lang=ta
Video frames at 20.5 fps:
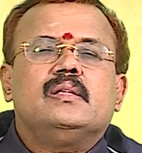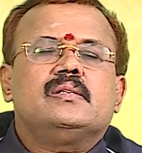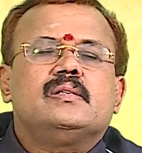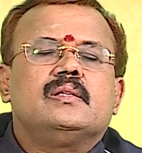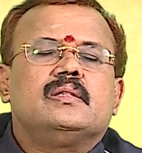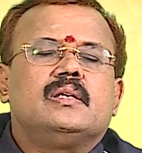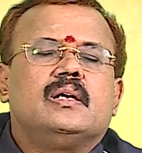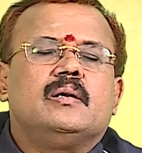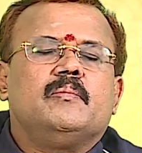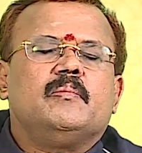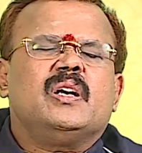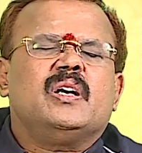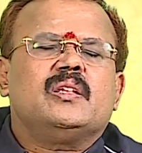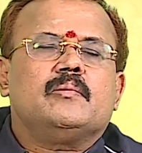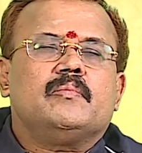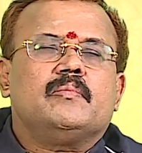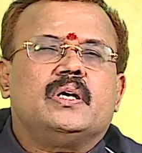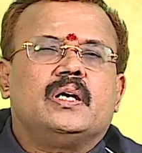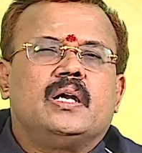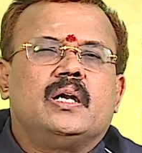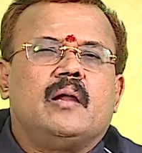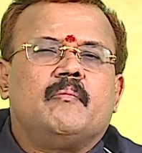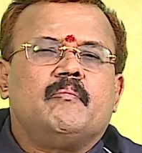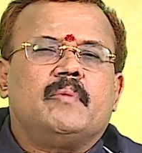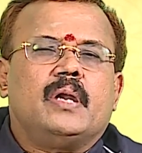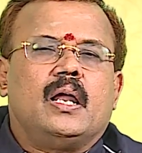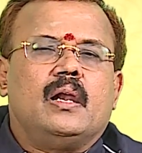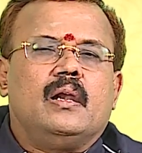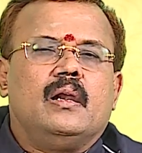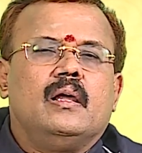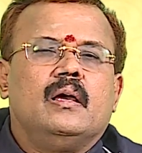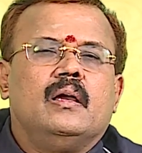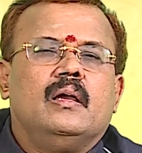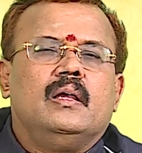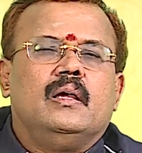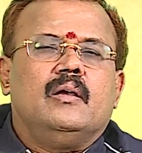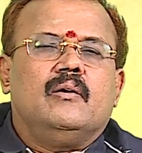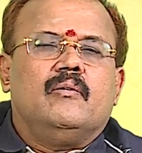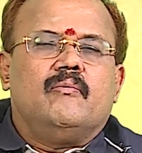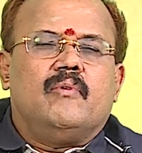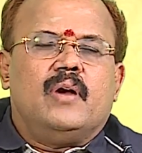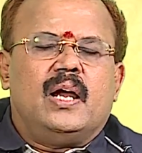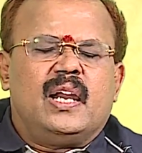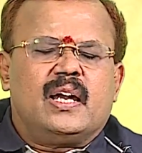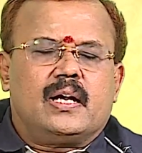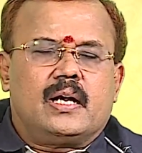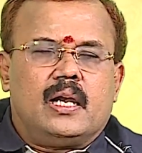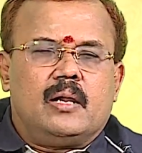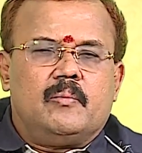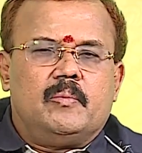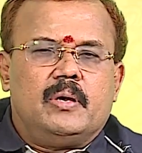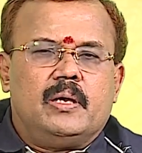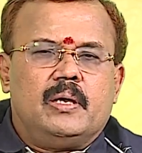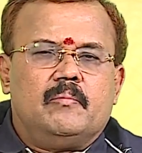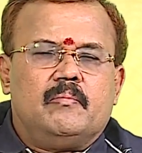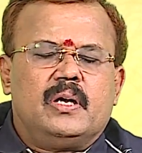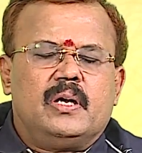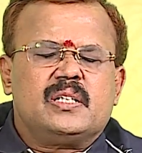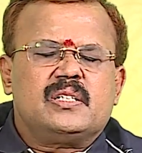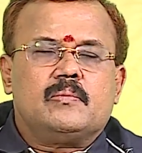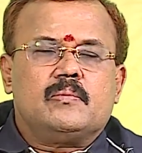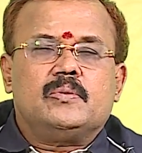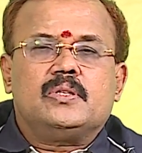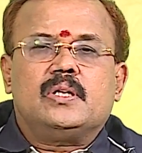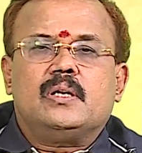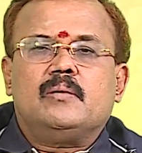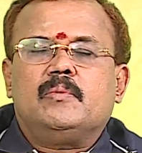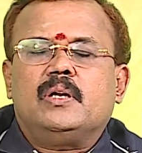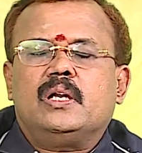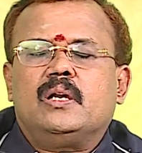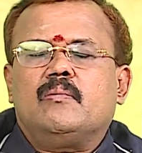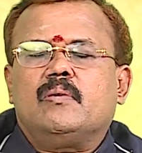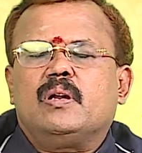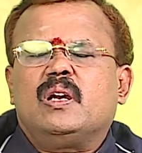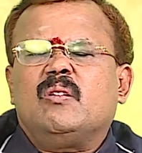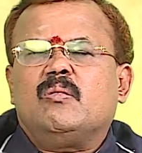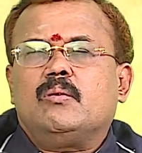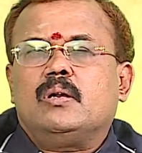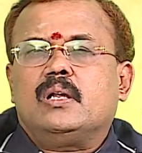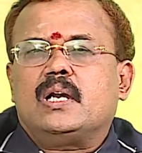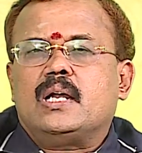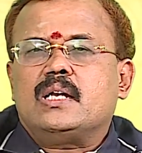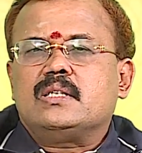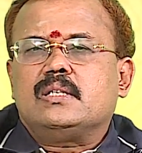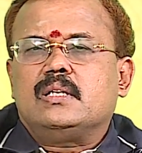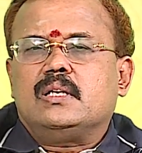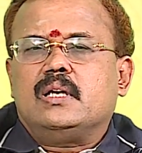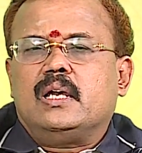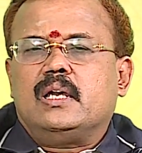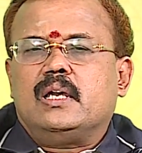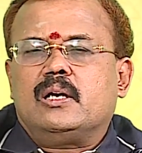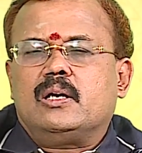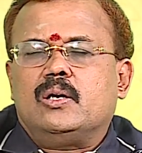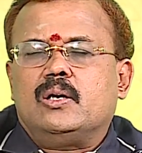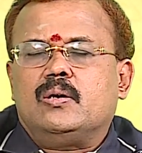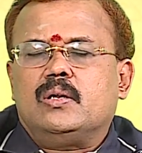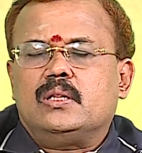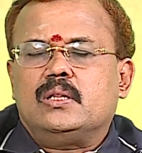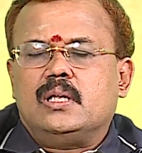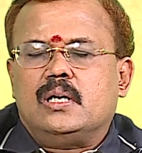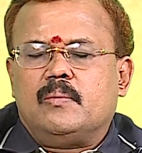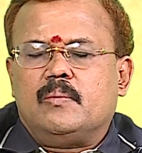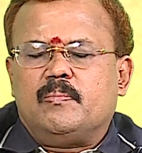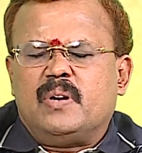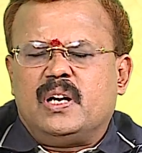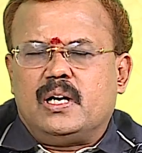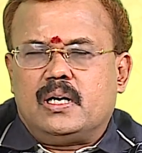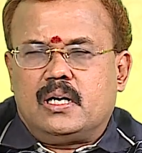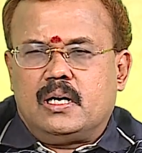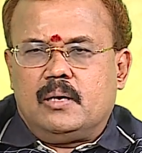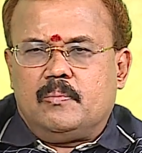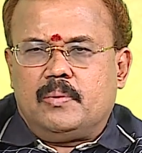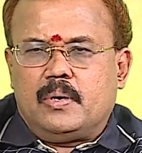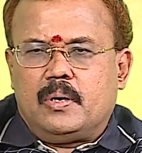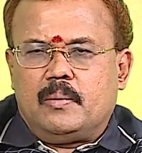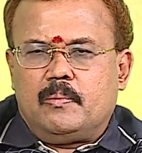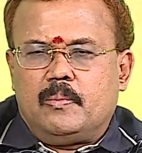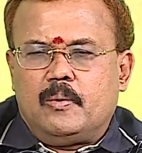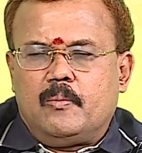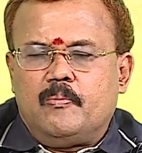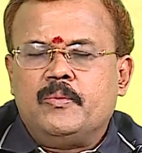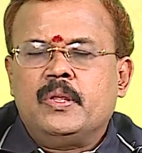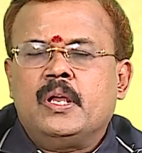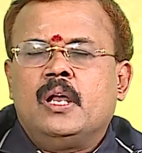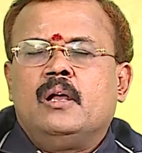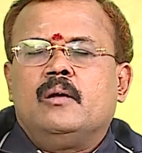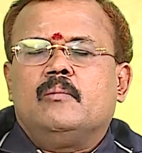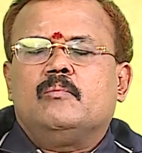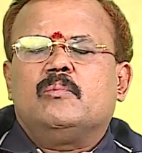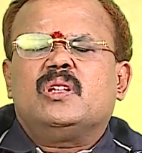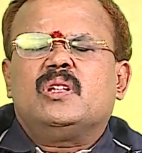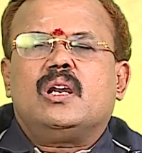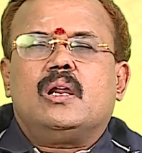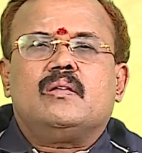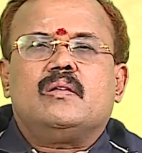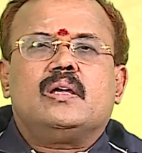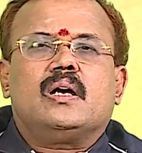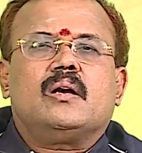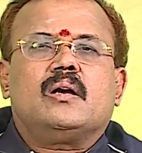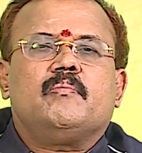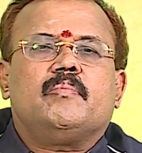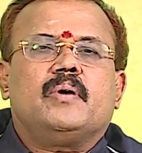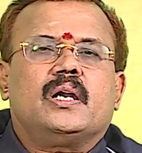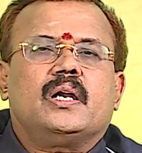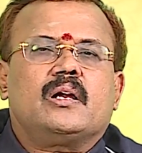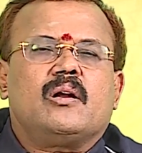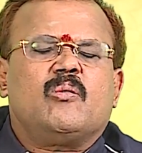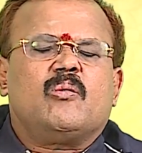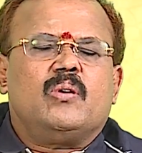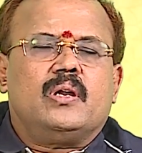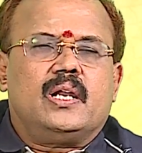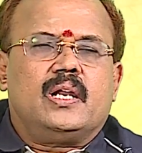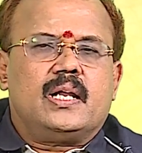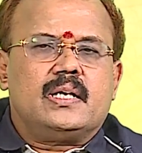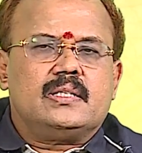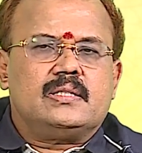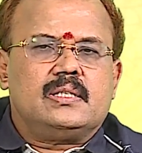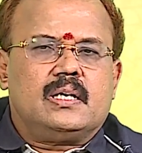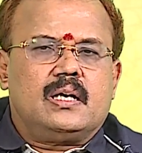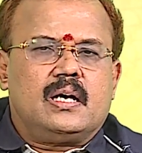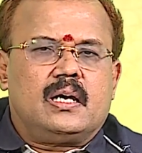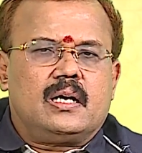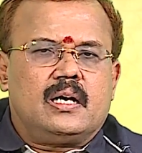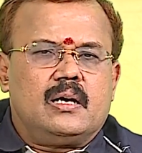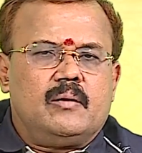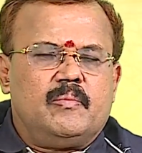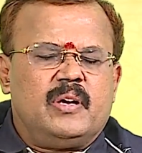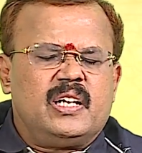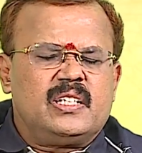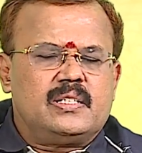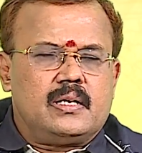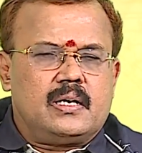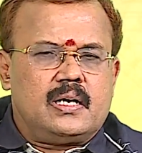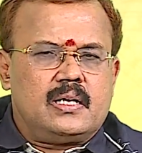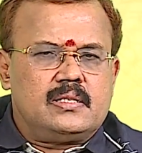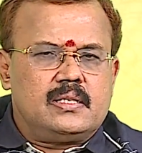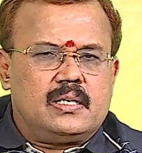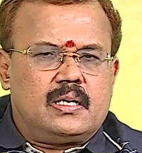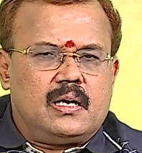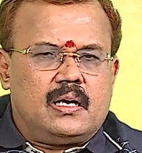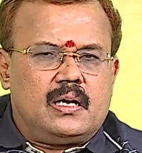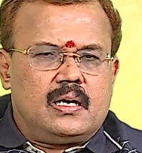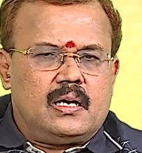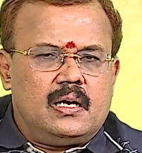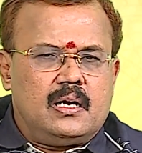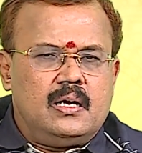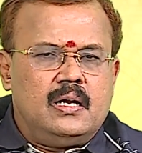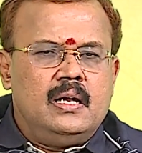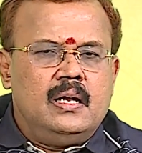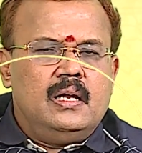சித்திரை மாதம் ரெண்டாம் நாள் வேலைக்கிழமை மேஷம் முதல் மீன வரை உள்ள ராசி நேயர்களோட தினப்பலன்களை பார்ப்போம் முதலாவதாக பார்க்கக்கூடிய ராசிக்காரர்கள் மேஷ ராசிக்காரர்கள்